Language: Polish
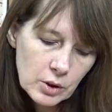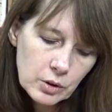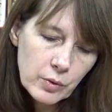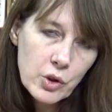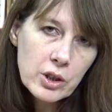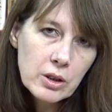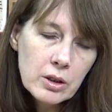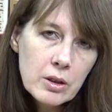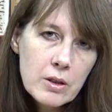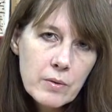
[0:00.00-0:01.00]

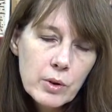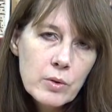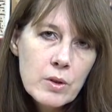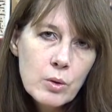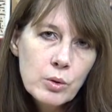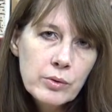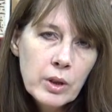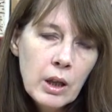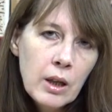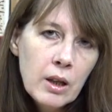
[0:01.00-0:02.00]
tworzenie związków,
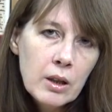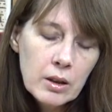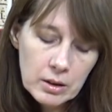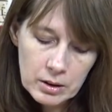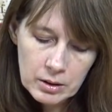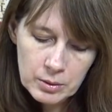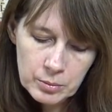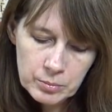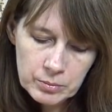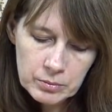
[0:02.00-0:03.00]
e,
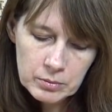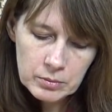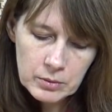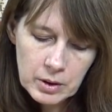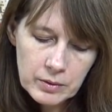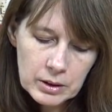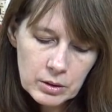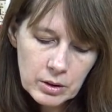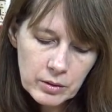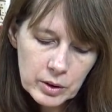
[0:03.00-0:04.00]

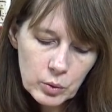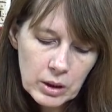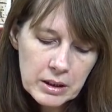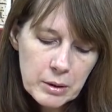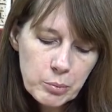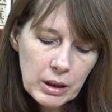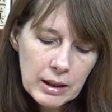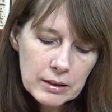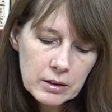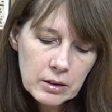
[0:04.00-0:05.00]
ewentualnie
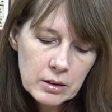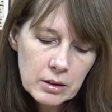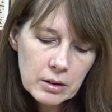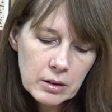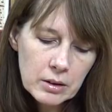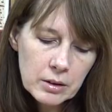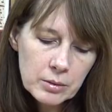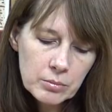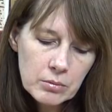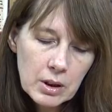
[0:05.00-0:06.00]
plany e,
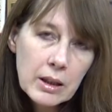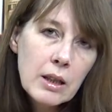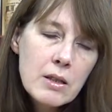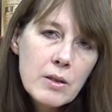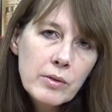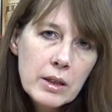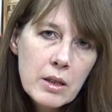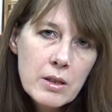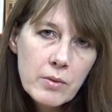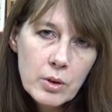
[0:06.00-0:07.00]

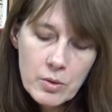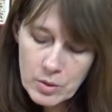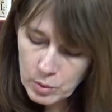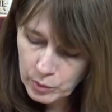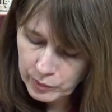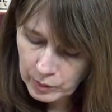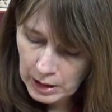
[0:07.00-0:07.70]
legalizowania związków.